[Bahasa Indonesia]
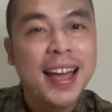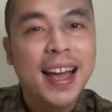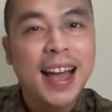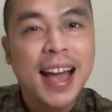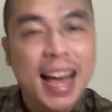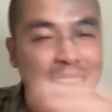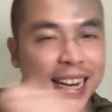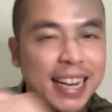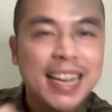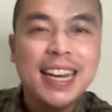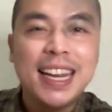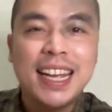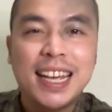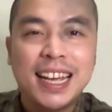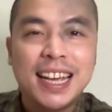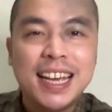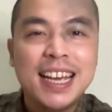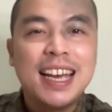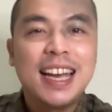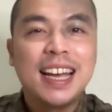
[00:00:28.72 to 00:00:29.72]
Hari
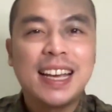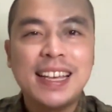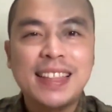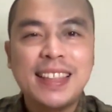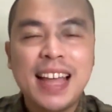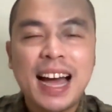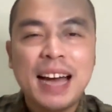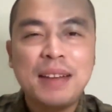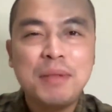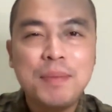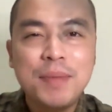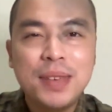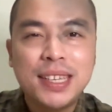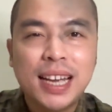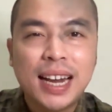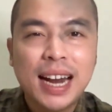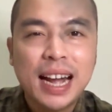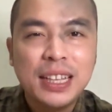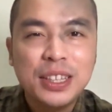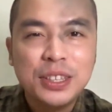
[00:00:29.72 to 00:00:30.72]
ini kita akan
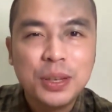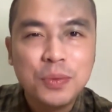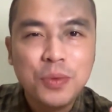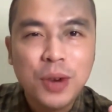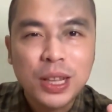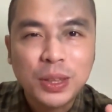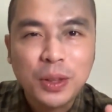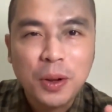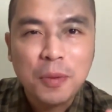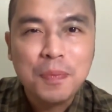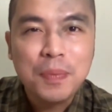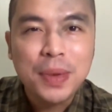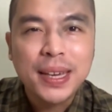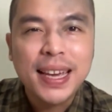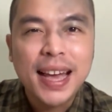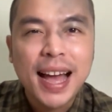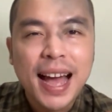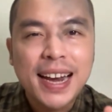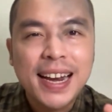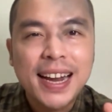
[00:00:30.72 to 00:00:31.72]
membicarakan sebuah topik
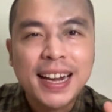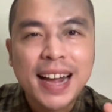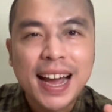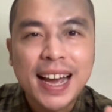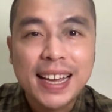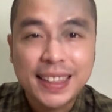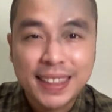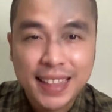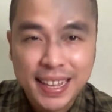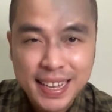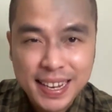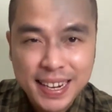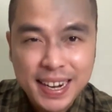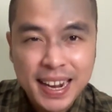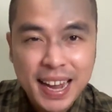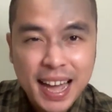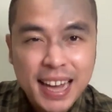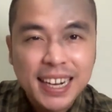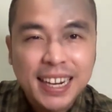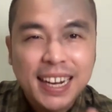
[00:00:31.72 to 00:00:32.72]
yang ada kaitannya
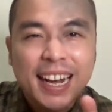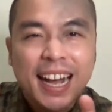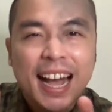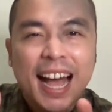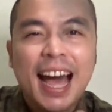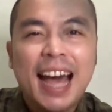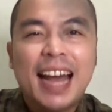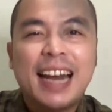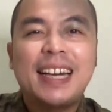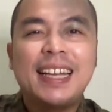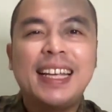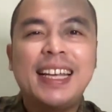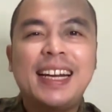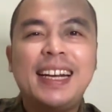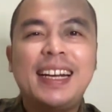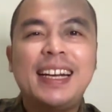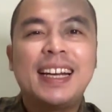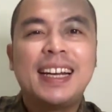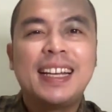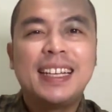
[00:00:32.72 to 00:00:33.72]
dengan
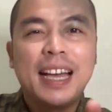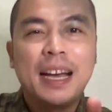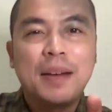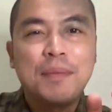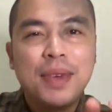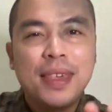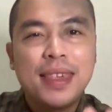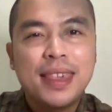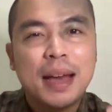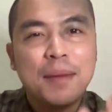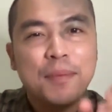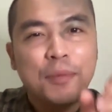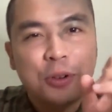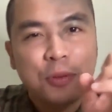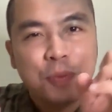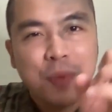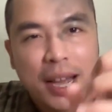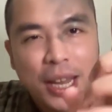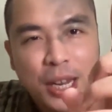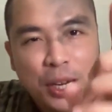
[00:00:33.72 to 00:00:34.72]
karir yang bisa
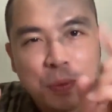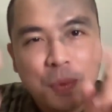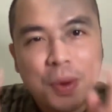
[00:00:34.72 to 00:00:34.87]
merubah hidup